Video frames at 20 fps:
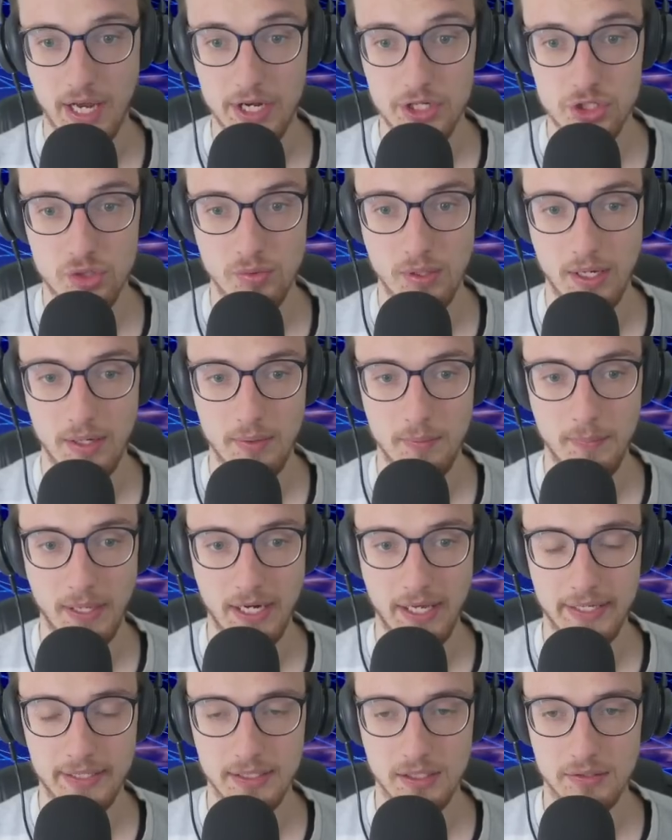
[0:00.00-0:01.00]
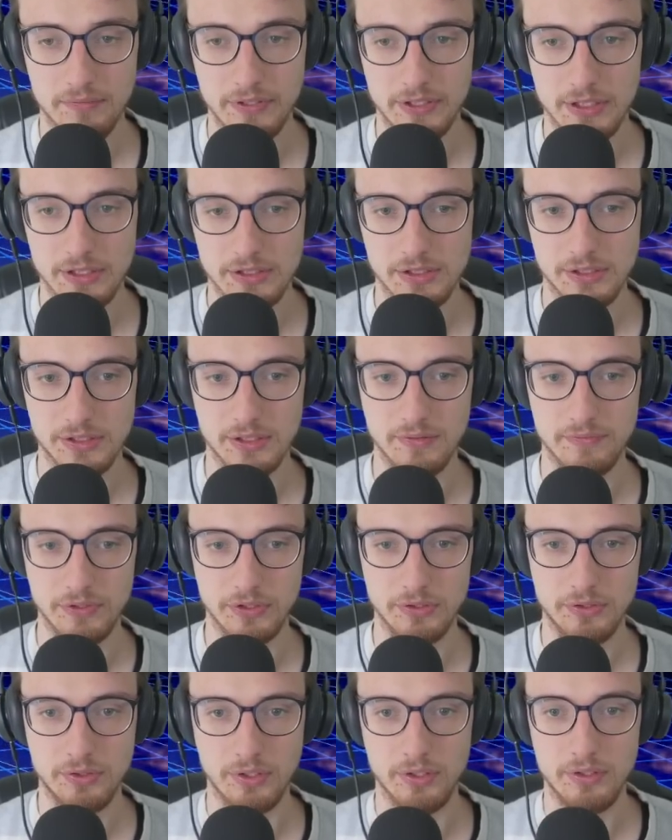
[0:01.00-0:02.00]
Raichu im Alleingang wird das nicht
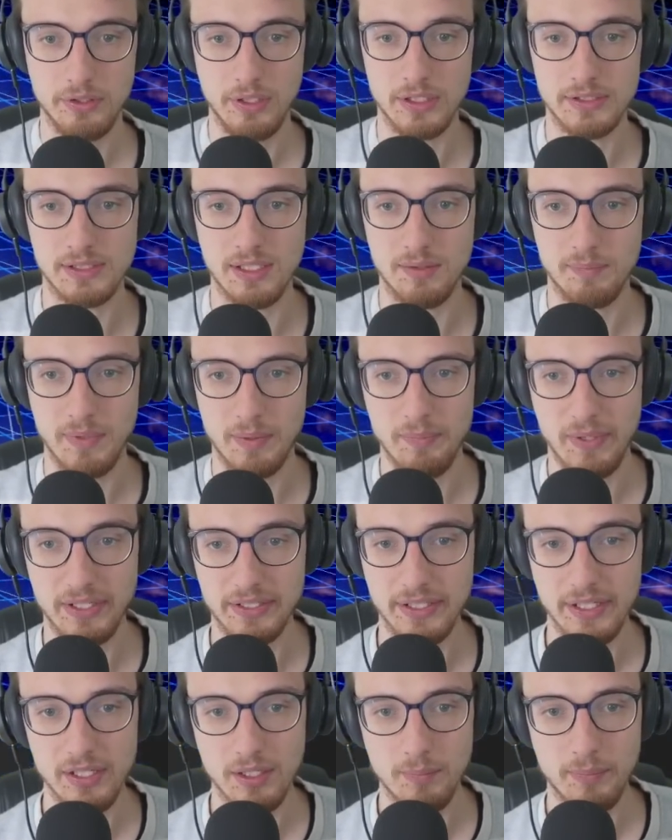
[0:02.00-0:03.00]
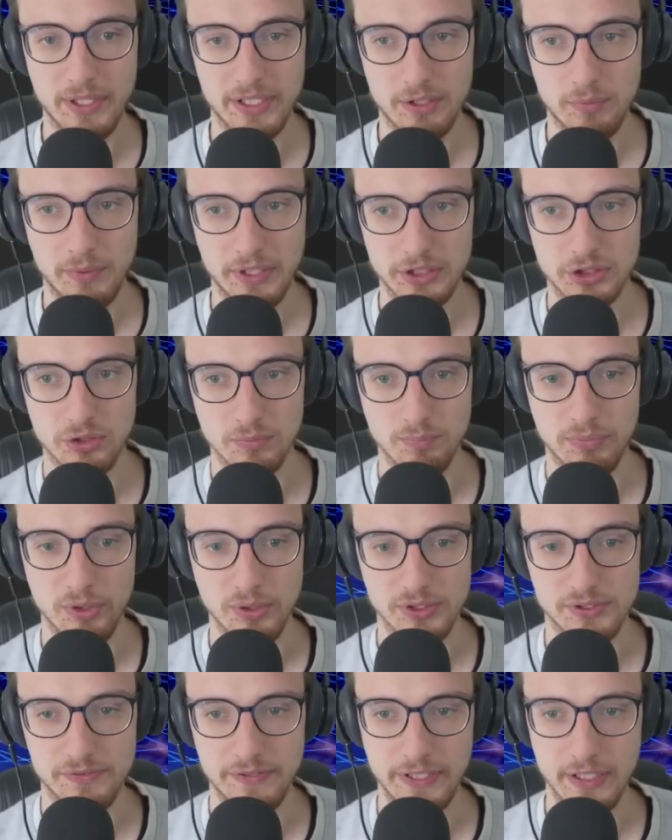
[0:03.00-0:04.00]
gewinnen können. Jetzt hat mein Magierna by the way, schon
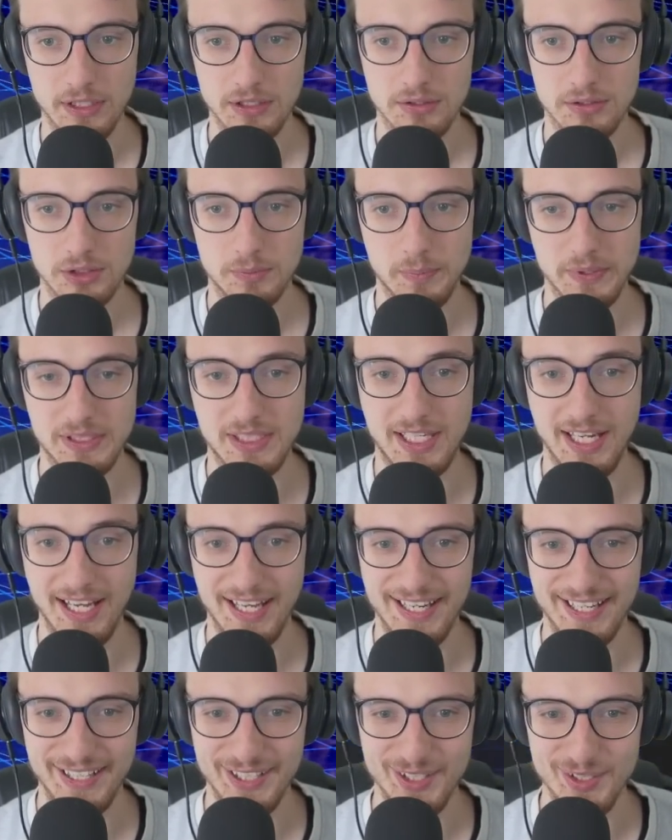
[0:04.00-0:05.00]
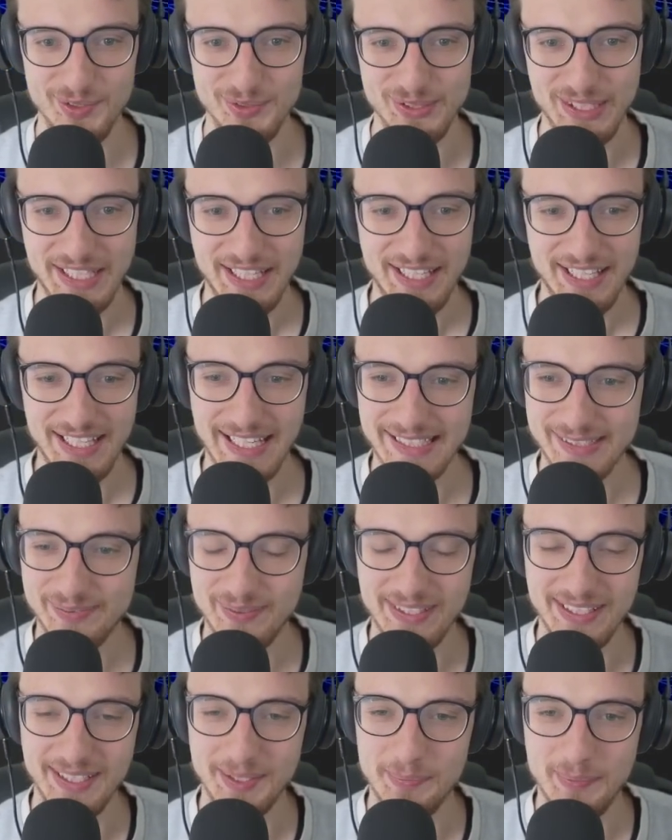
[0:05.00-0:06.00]
plus 4 Spezialangriff. Es
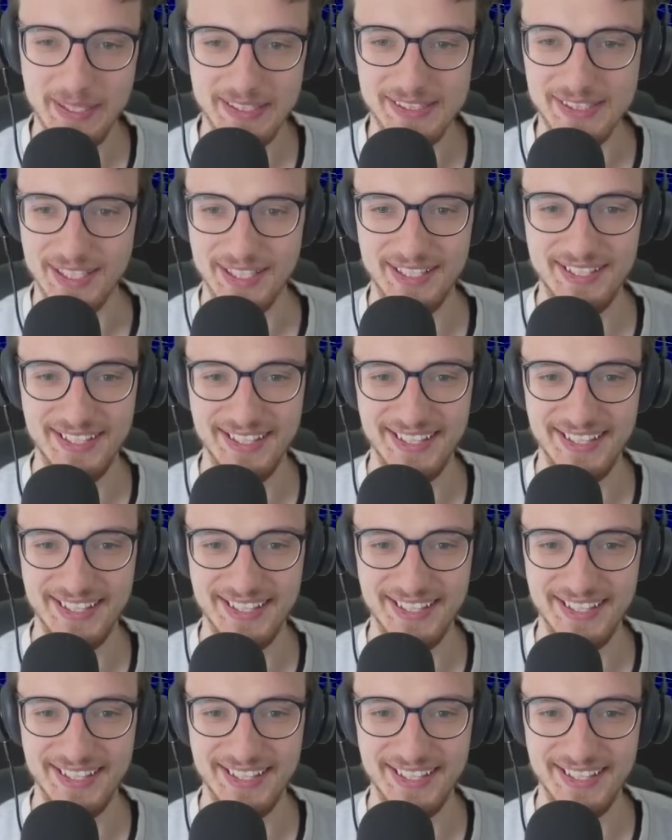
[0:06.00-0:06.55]
wird nicht besser.